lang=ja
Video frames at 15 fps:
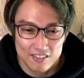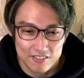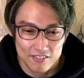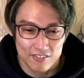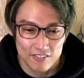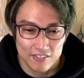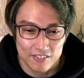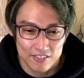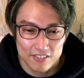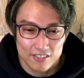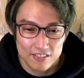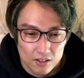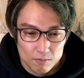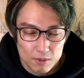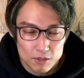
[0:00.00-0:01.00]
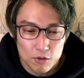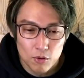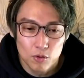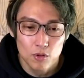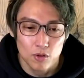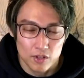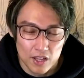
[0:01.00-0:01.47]
うん、まあという
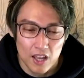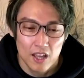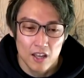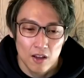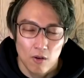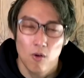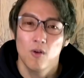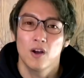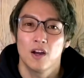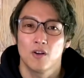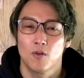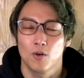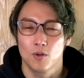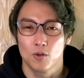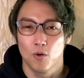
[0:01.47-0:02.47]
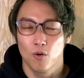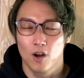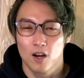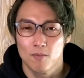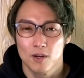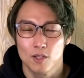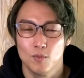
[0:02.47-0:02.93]
ことでね、今回のこの動
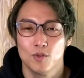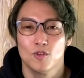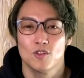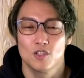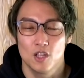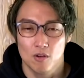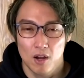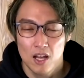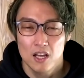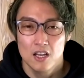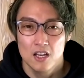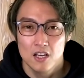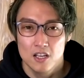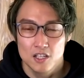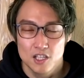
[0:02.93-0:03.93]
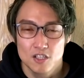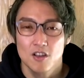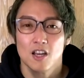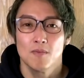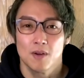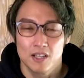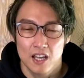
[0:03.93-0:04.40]
画のまとめとしては、実
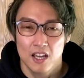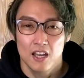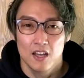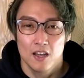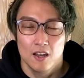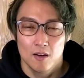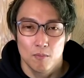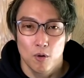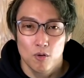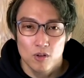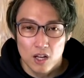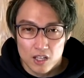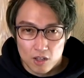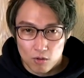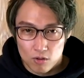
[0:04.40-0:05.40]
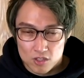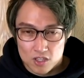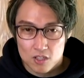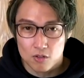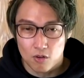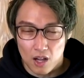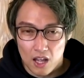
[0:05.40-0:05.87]
は今ね、僕ら日本
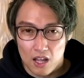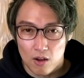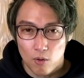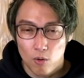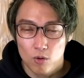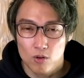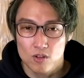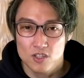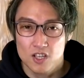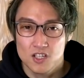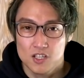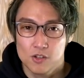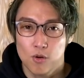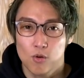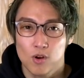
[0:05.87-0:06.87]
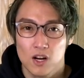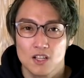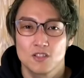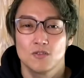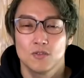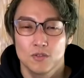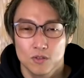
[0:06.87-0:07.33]
人とか多くの先進国から
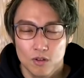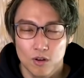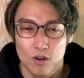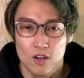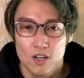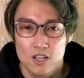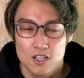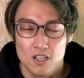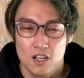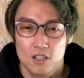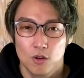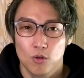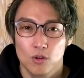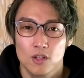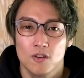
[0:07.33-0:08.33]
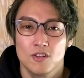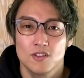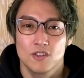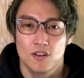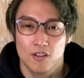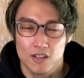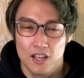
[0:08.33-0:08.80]
すると新型コロナウイルスっ
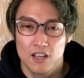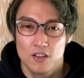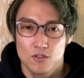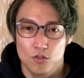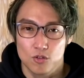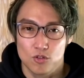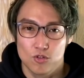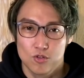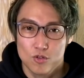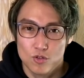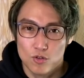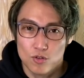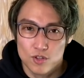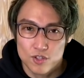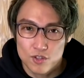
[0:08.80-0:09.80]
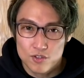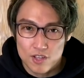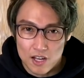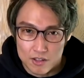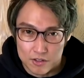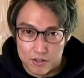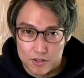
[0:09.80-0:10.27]
ていうのはねちょっと収束しつつ
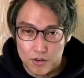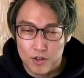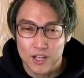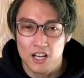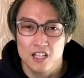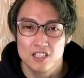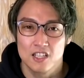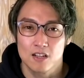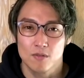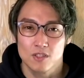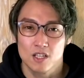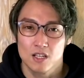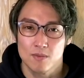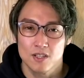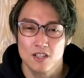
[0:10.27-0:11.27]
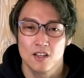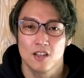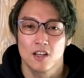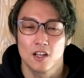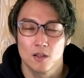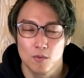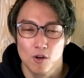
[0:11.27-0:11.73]
あるように感じてるかもしれません
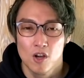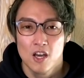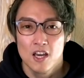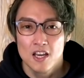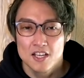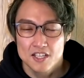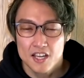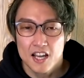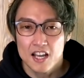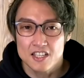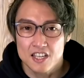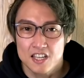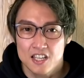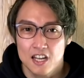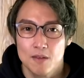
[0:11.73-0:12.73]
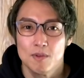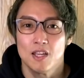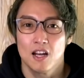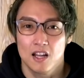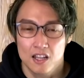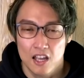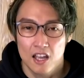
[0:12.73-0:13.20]
けれども世界全体で見
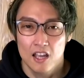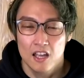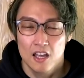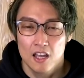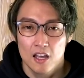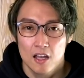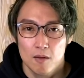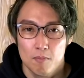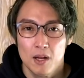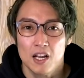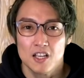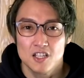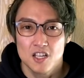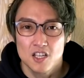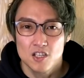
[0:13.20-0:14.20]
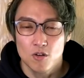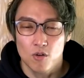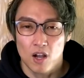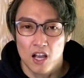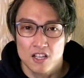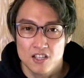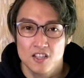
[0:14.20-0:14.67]
たらねまだ1日の
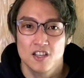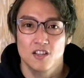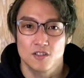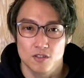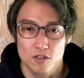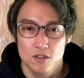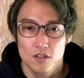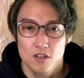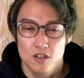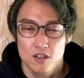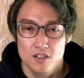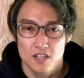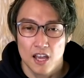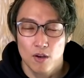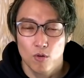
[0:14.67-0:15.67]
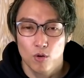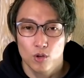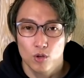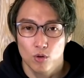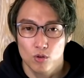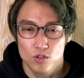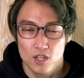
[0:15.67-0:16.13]
感染者数最高を
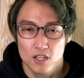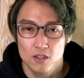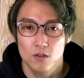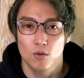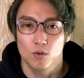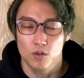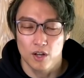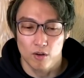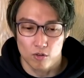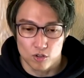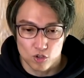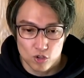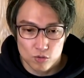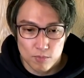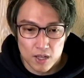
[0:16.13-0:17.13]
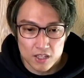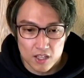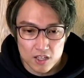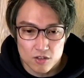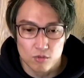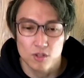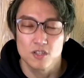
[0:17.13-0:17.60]
記録したっていうことで、これ10万
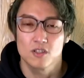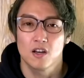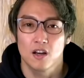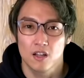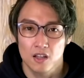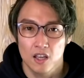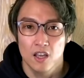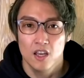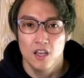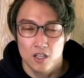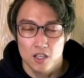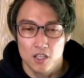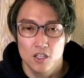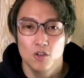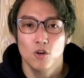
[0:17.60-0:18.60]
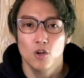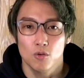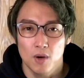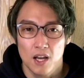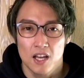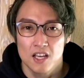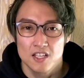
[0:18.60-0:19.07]
人以上ですからね、勢い
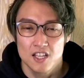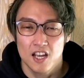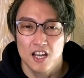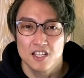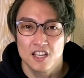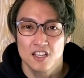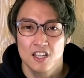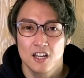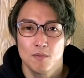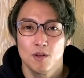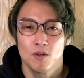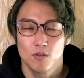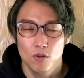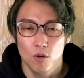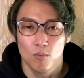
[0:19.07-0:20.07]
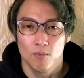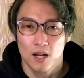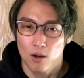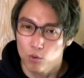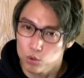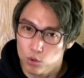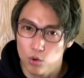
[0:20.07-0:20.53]
は世界全体で見るとま
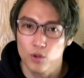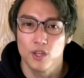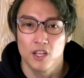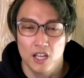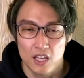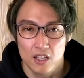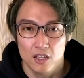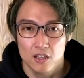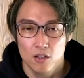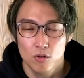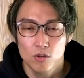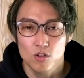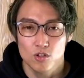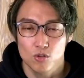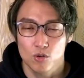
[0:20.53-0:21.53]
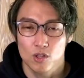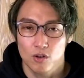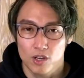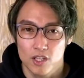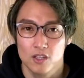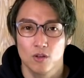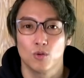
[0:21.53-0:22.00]
だ衰えてないってことを知っといた方
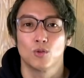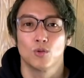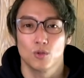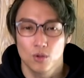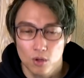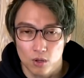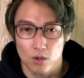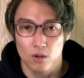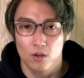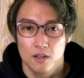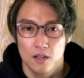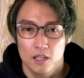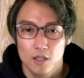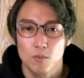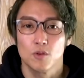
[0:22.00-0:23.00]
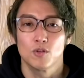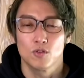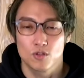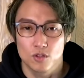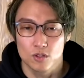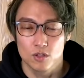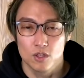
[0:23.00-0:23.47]
がいいってことと、あともう一
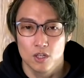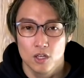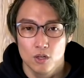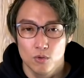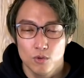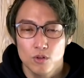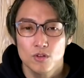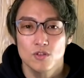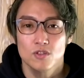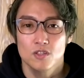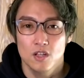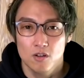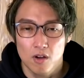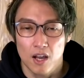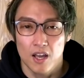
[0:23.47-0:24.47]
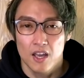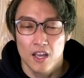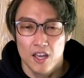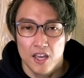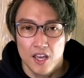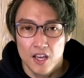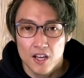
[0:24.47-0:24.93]
つ、ウイルスってのは
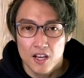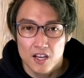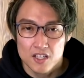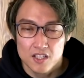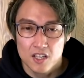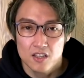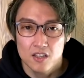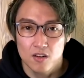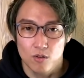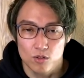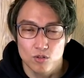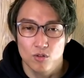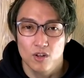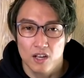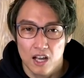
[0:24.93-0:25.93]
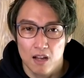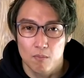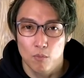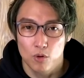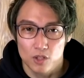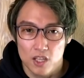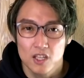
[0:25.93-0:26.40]
変化していってる恐れが
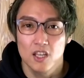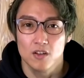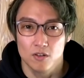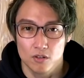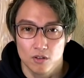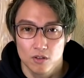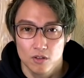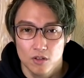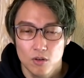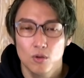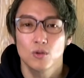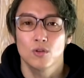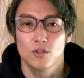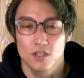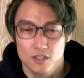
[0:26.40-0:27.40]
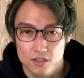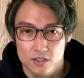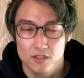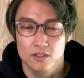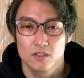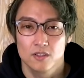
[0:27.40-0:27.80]
もう出ているっていうことです。